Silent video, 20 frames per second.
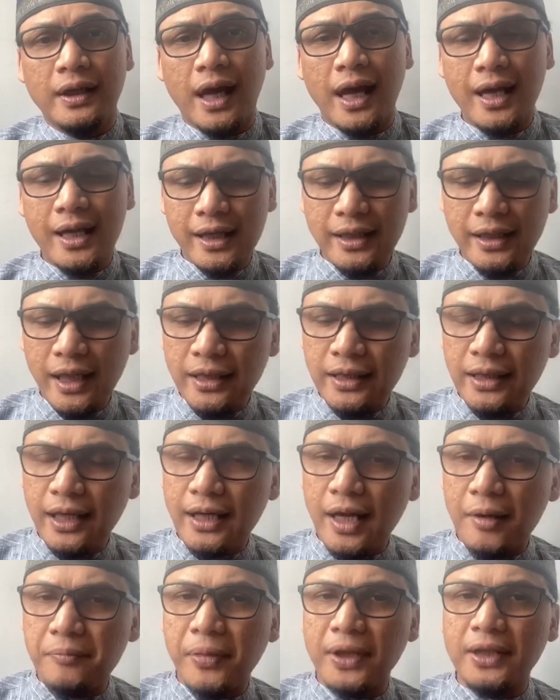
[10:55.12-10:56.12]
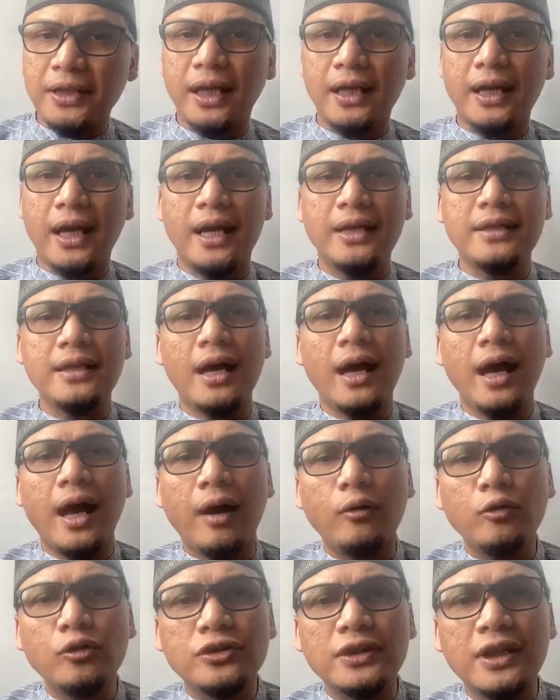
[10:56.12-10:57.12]
Akhirnya yang dia dapatkan hanya
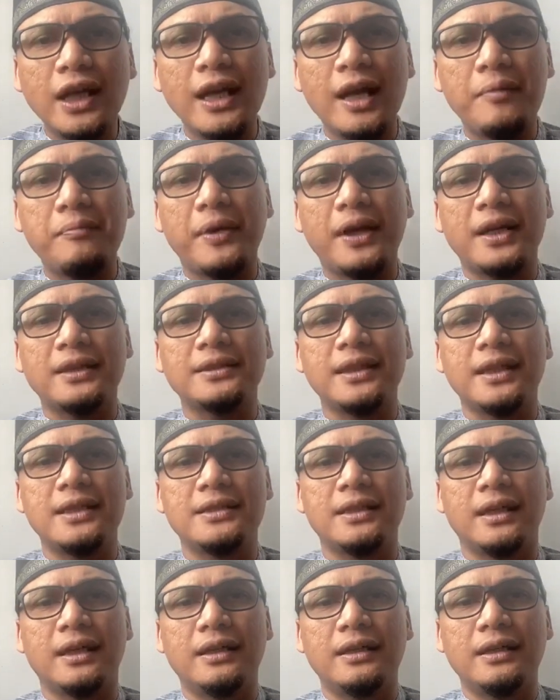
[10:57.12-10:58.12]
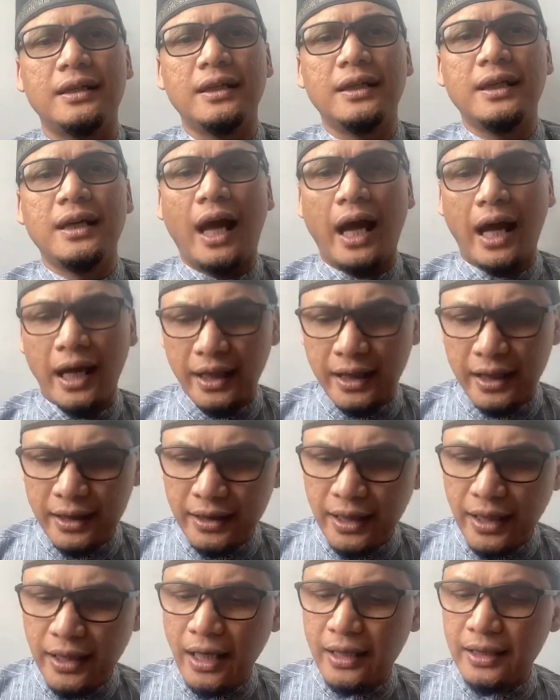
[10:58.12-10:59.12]
haus dan lapar saja.
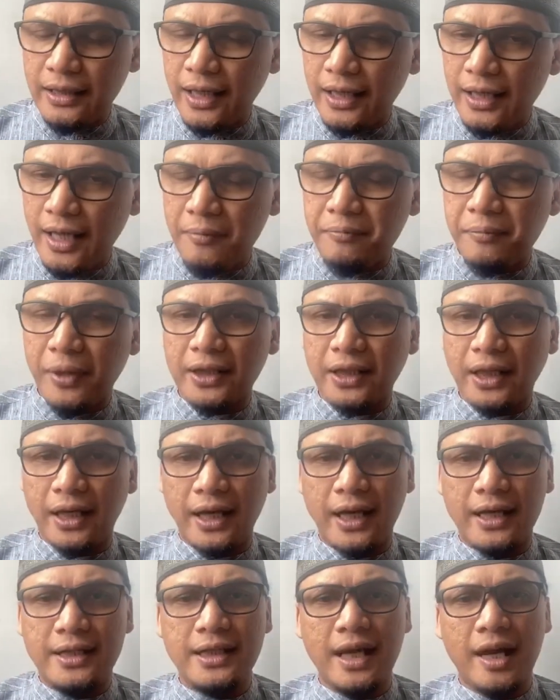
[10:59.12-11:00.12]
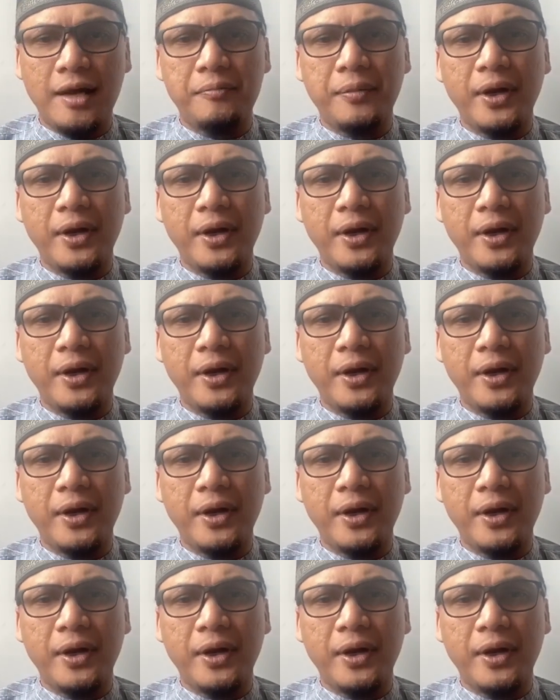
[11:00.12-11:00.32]
Akhirnya yang dia dapatkan hanya